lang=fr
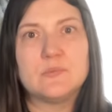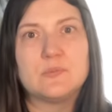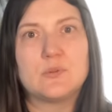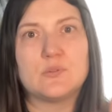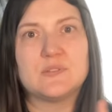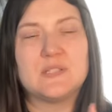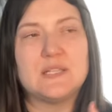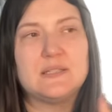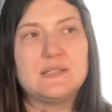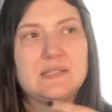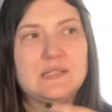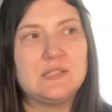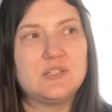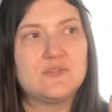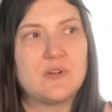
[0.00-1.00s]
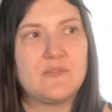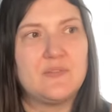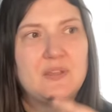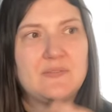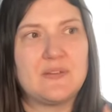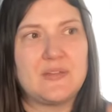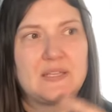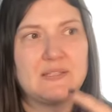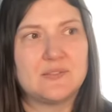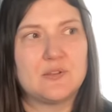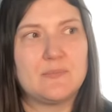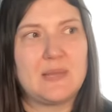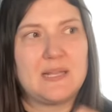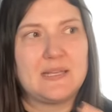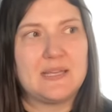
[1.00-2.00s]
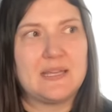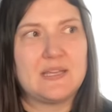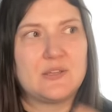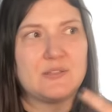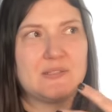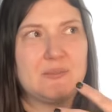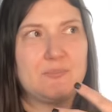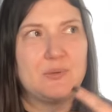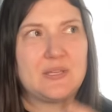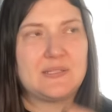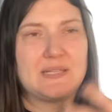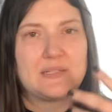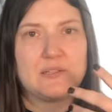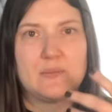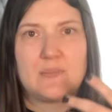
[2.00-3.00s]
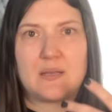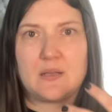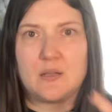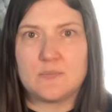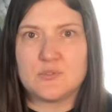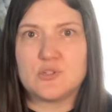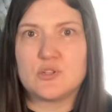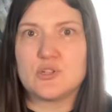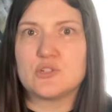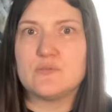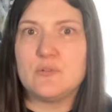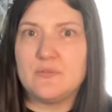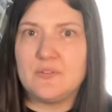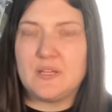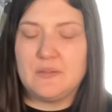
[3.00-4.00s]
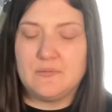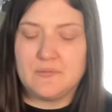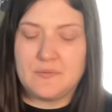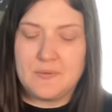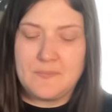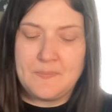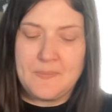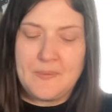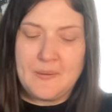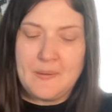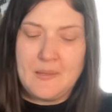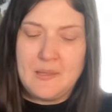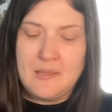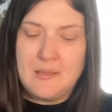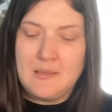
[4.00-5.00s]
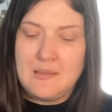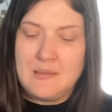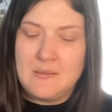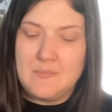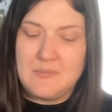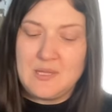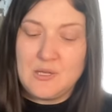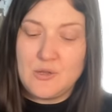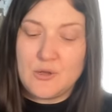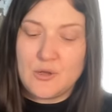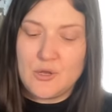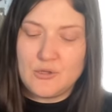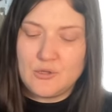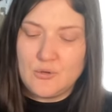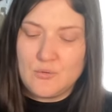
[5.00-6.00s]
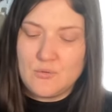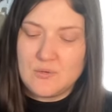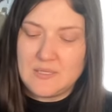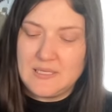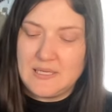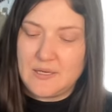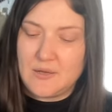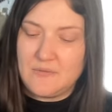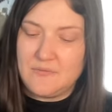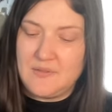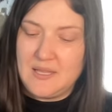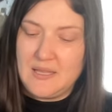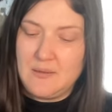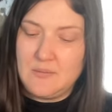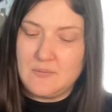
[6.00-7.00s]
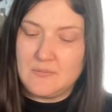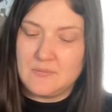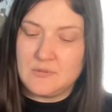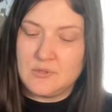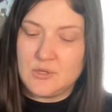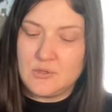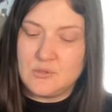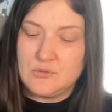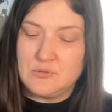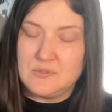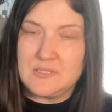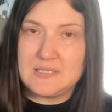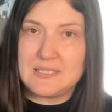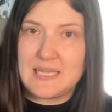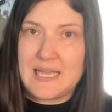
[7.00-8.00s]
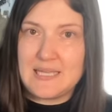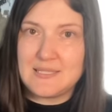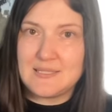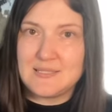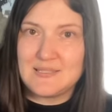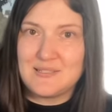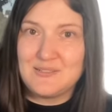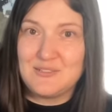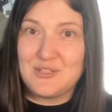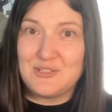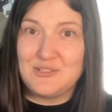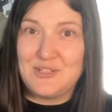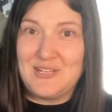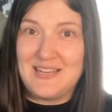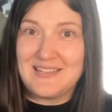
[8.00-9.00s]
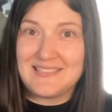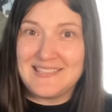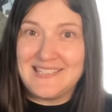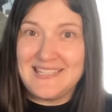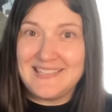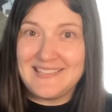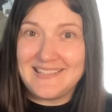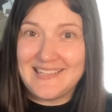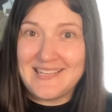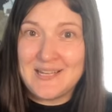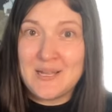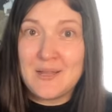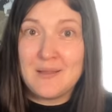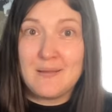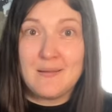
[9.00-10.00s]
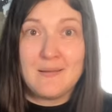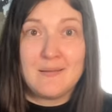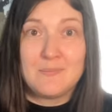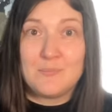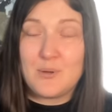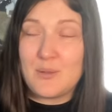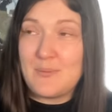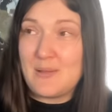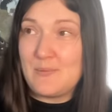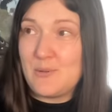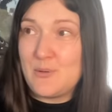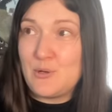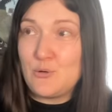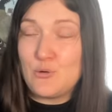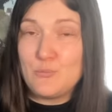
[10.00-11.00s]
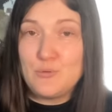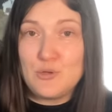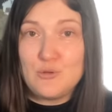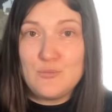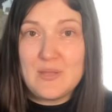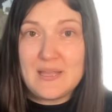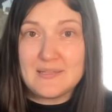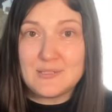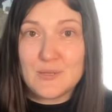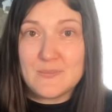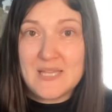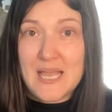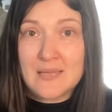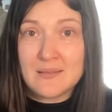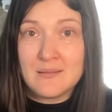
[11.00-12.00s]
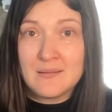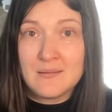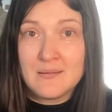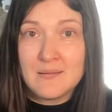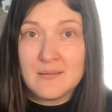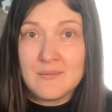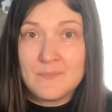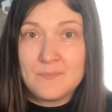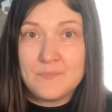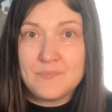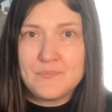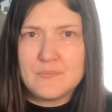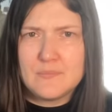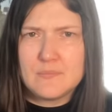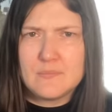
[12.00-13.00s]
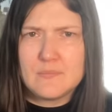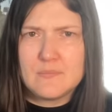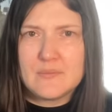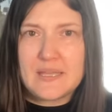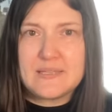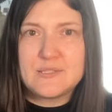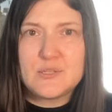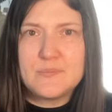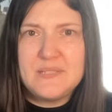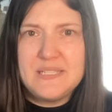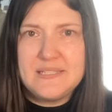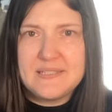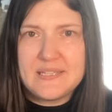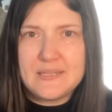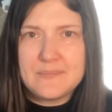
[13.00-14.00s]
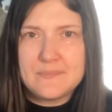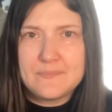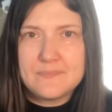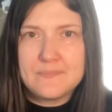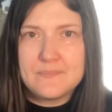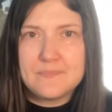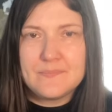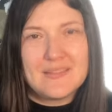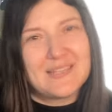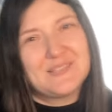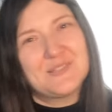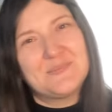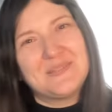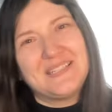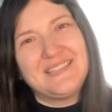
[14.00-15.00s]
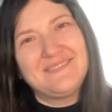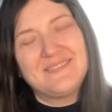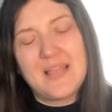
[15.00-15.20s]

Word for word: qu'on s'est dit, je vais vivre avec ça malgré que c'est pas exactement comme ça que je veux le vivre. Puis le retour qui revient donne du stress, donne de l'anxiété, probablement une coupe de nuit insomniaque, d'insomnité, d'insomnie.